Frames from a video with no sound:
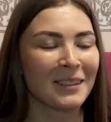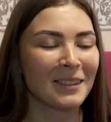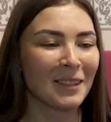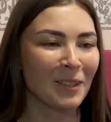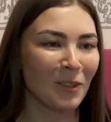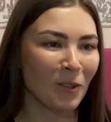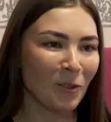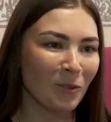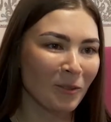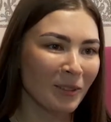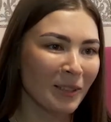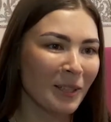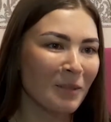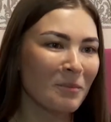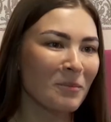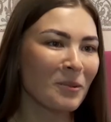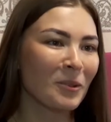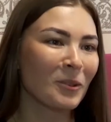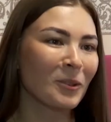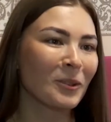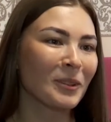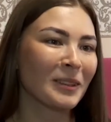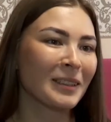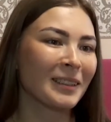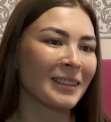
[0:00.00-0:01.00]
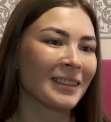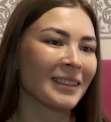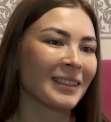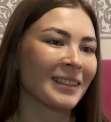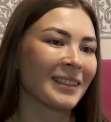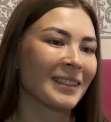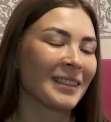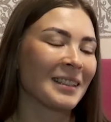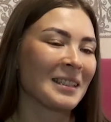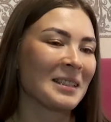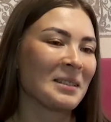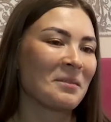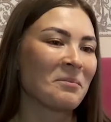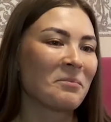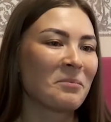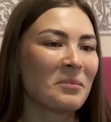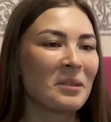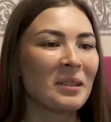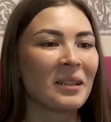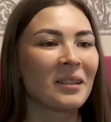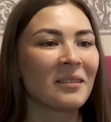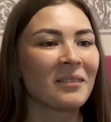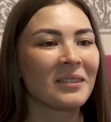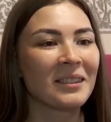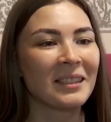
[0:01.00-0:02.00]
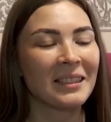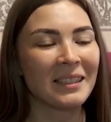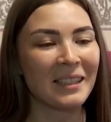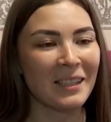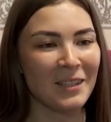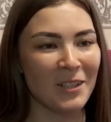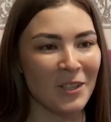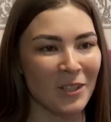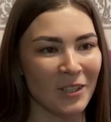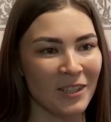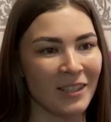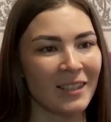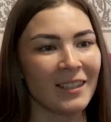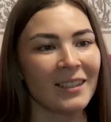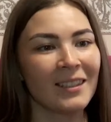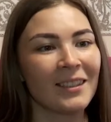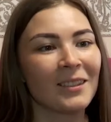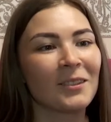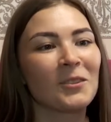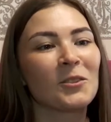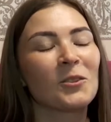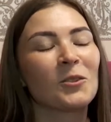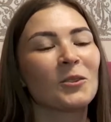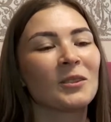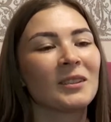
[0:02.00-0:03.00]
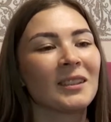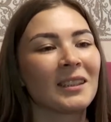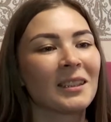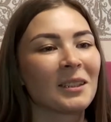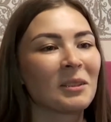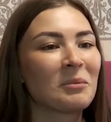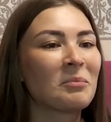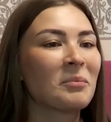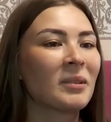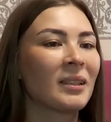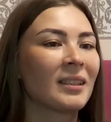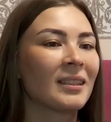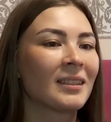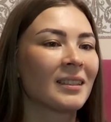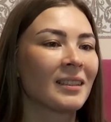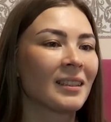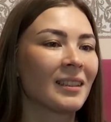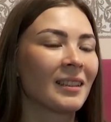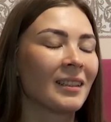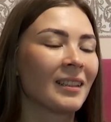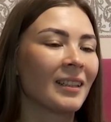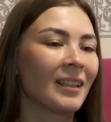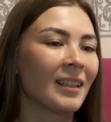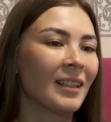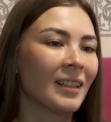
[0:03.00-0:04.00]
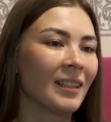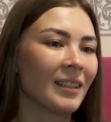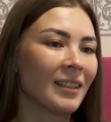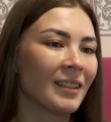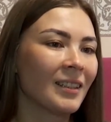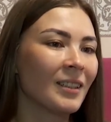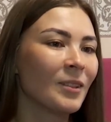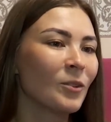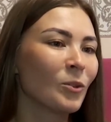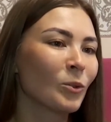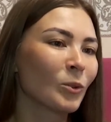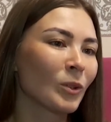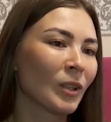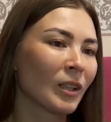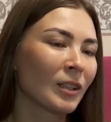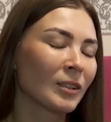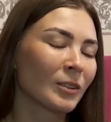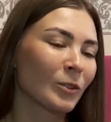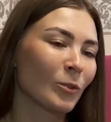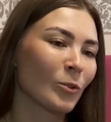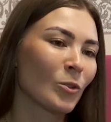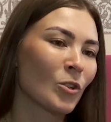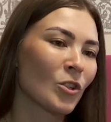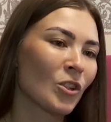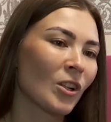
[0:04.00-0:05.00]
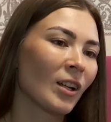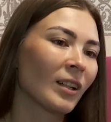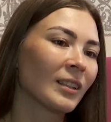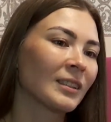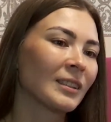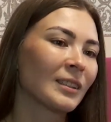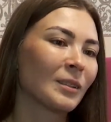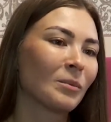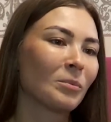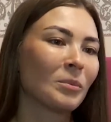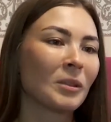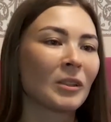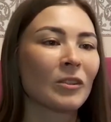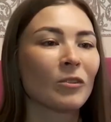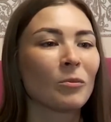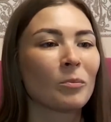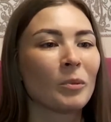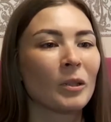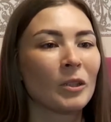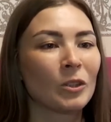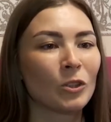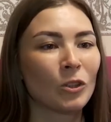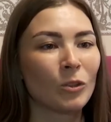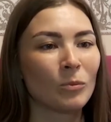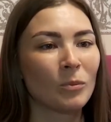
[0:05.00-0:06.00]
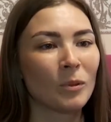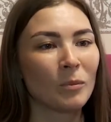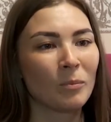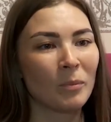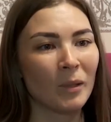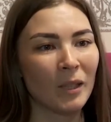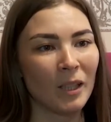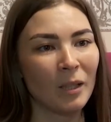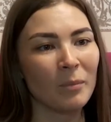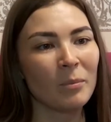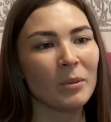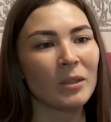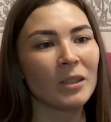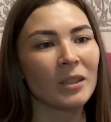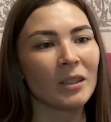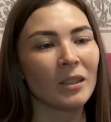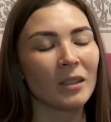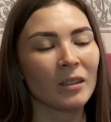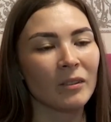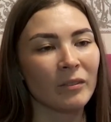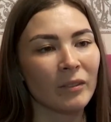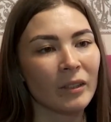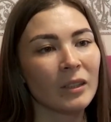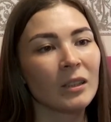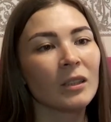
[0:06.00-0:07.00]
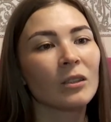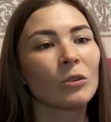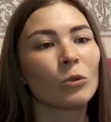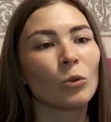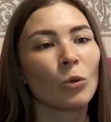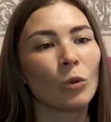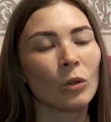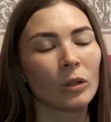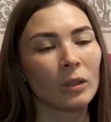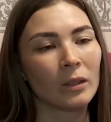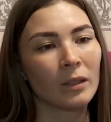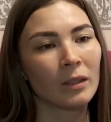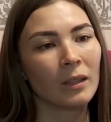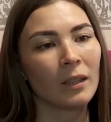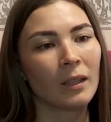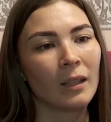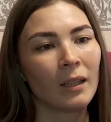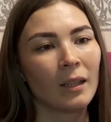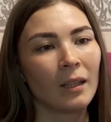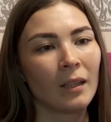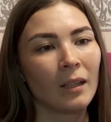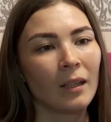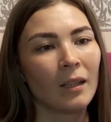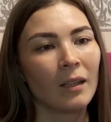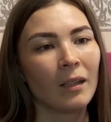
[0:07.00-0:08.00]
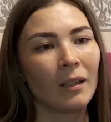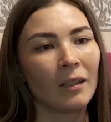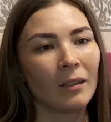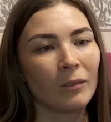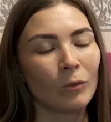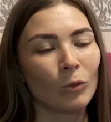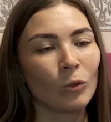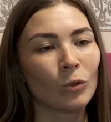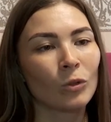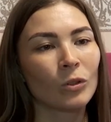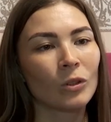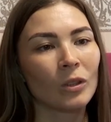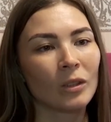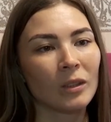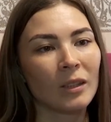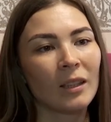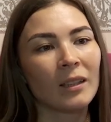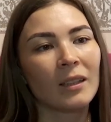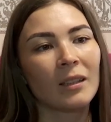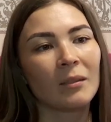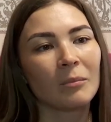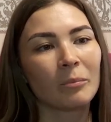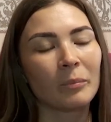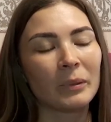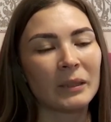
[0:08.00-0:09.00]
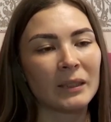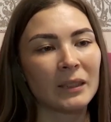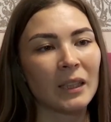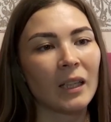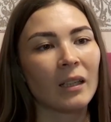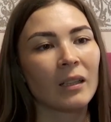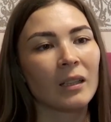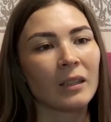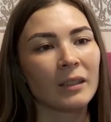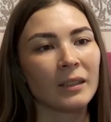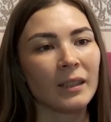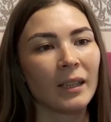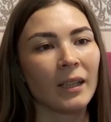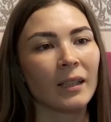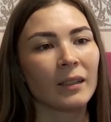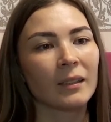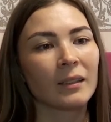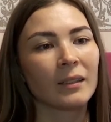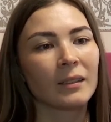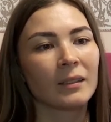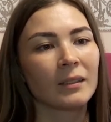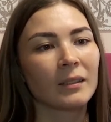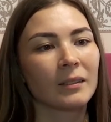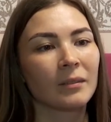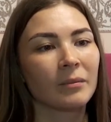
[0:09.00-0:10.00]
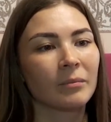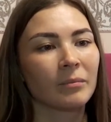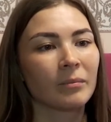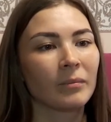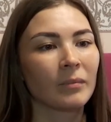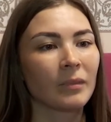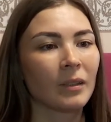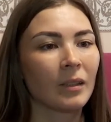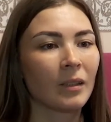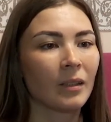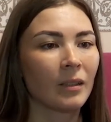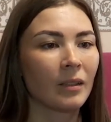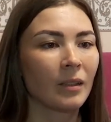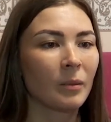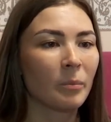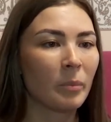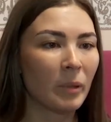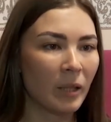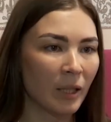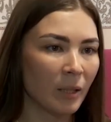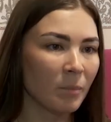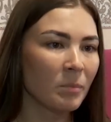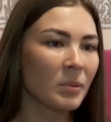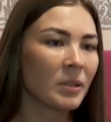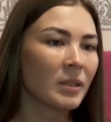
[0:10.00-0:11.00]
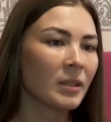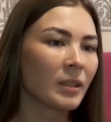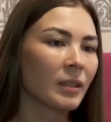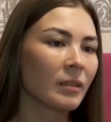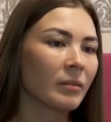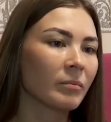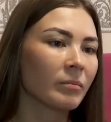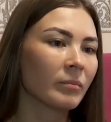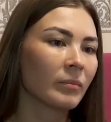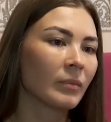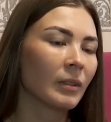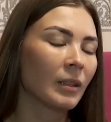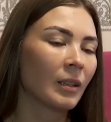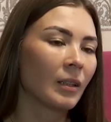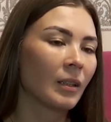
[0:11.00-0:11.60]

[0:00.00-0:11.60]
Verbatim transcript: здоровый ребенок, первый день рождения, годик отметили. И у нас случается первый приступ эпилепсии в один год. Вот, тогда нам поставили диагноз эпилепсия,